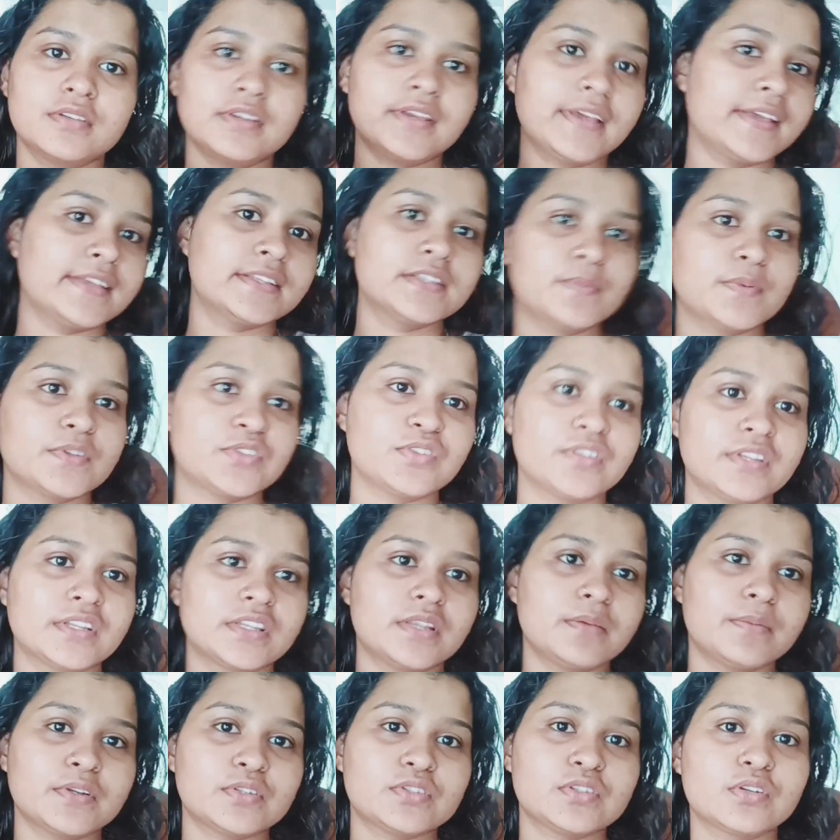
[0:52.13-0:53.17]
এই যে পিছনে দেখতে
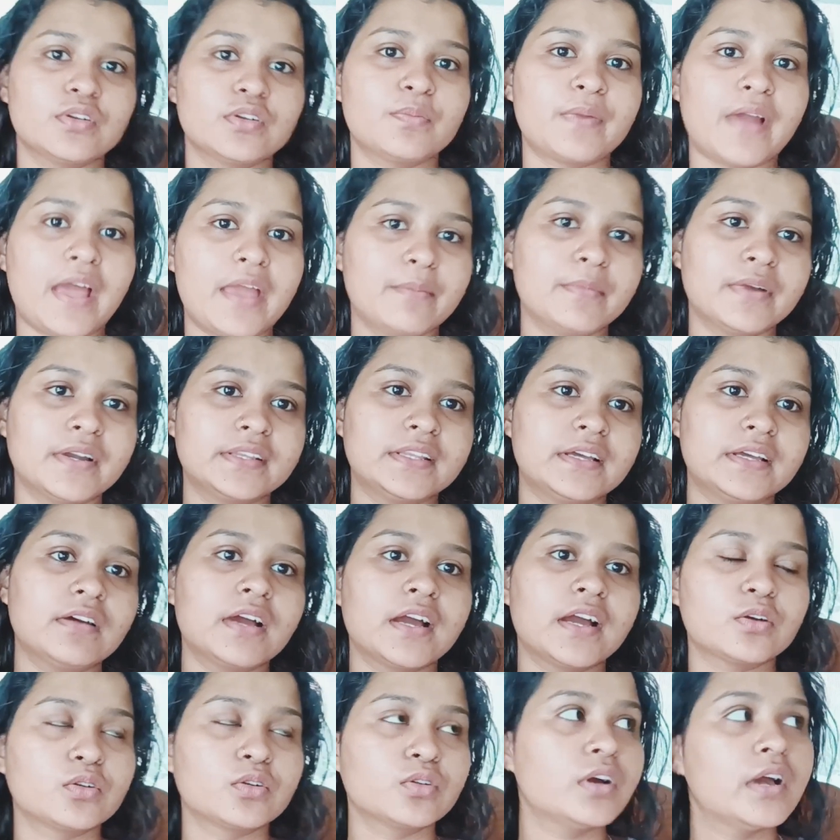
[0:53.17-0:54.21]
পাচ্ছি এগুলো প্রাইমার দেওয়া
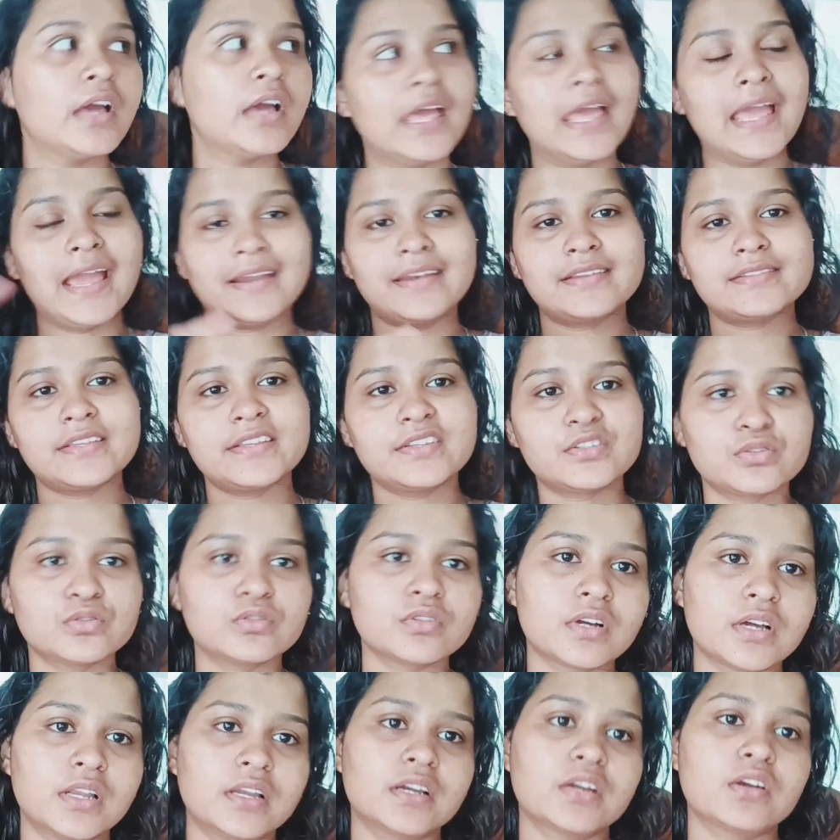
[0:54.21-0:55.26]
এখনও একটা সাইড শুধু
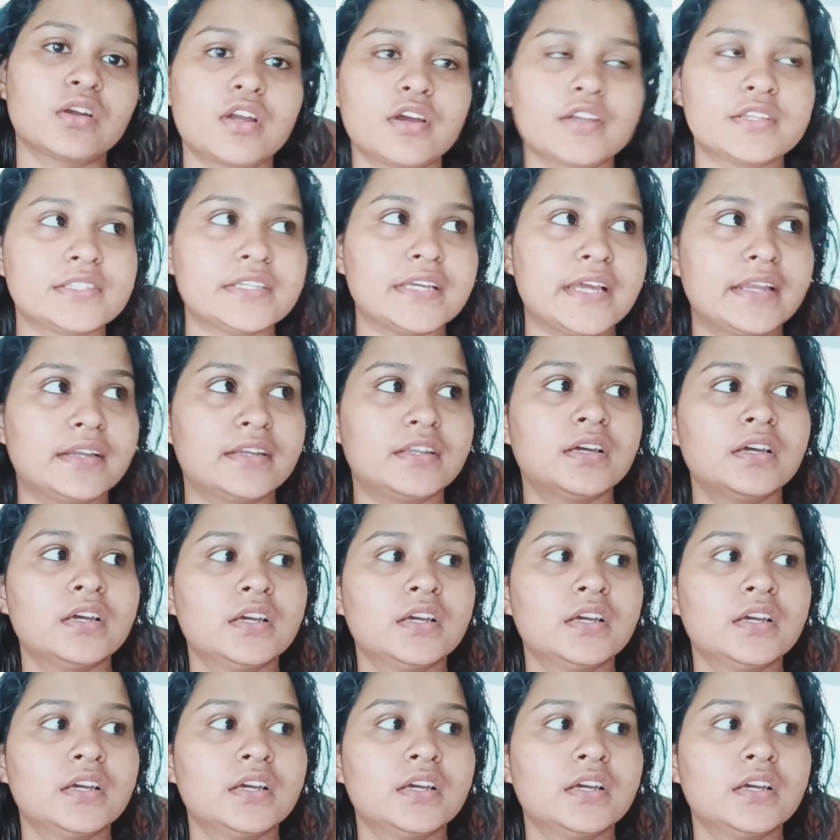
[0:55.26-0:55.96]
কালার করা হয়েছে অ্যান্ড